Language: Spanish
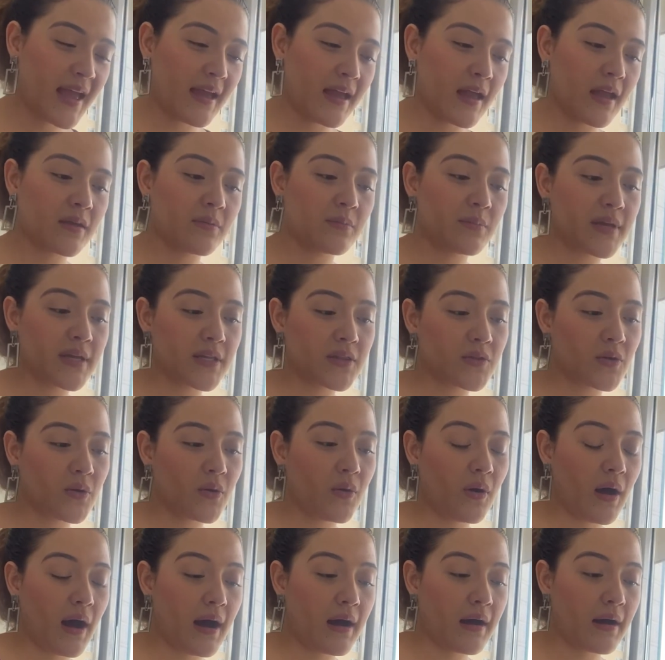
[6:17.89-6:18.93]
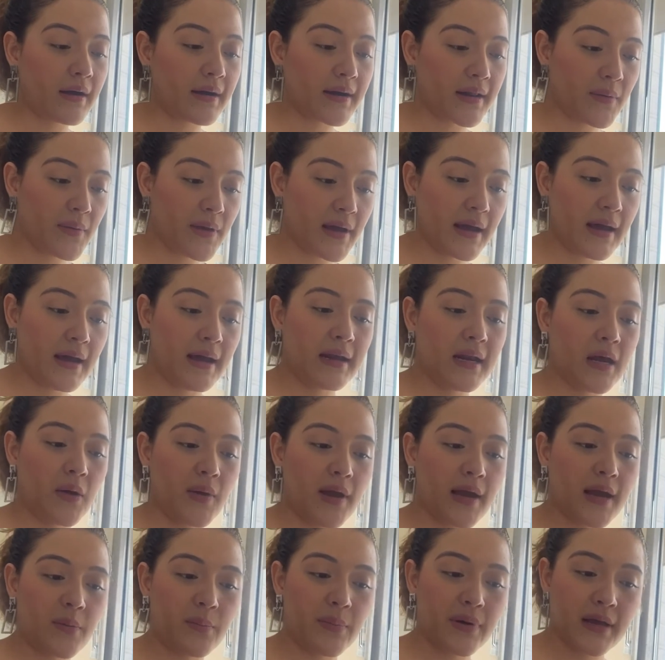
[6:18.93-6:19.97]
e invito a Rebeca de la
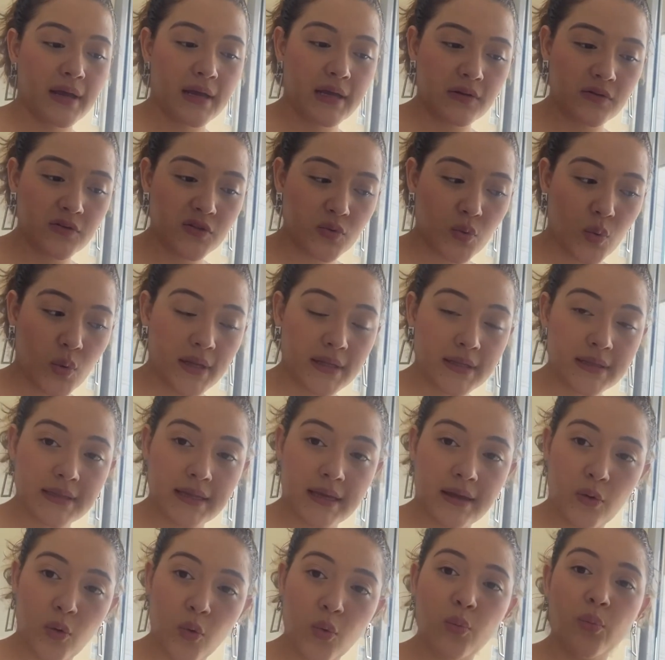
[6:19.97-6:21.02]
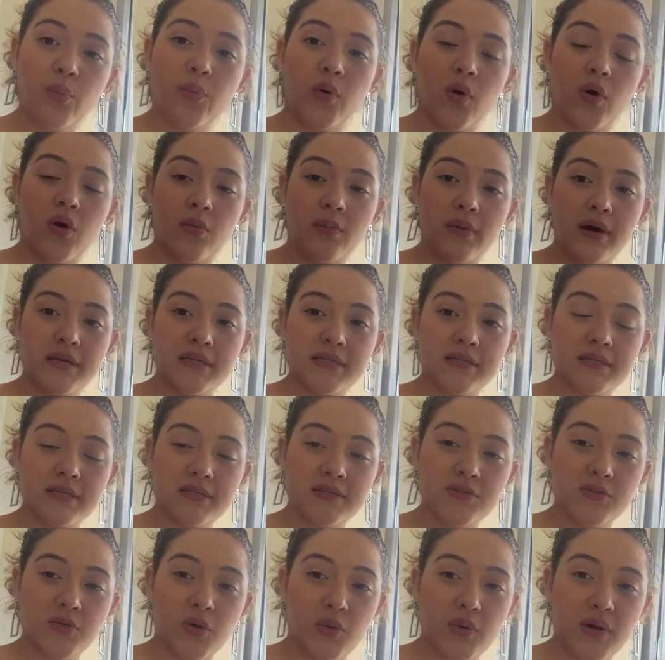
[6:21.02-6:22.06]
Vega para que nos cuente un poco más
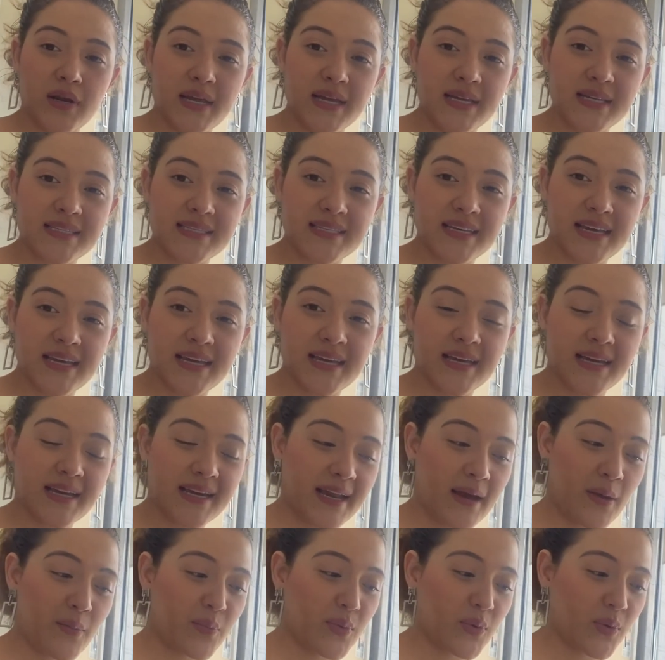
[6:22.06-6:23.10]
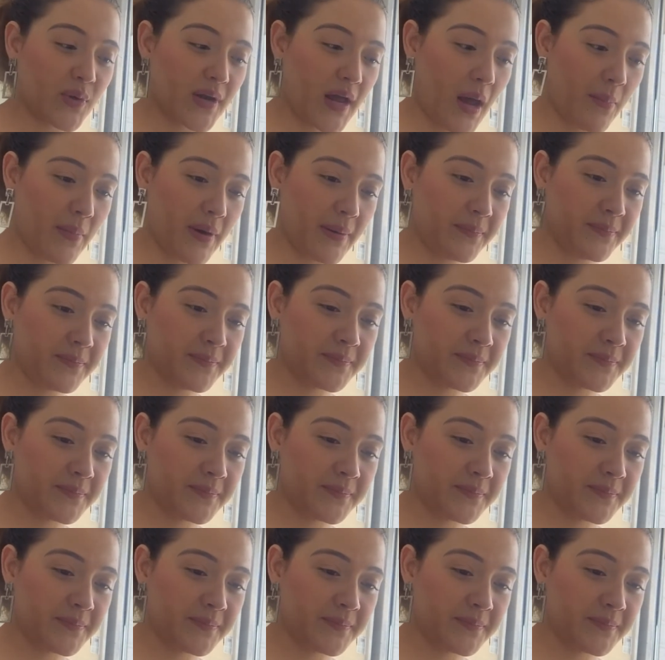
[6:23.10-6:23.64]
sobre este gran programa.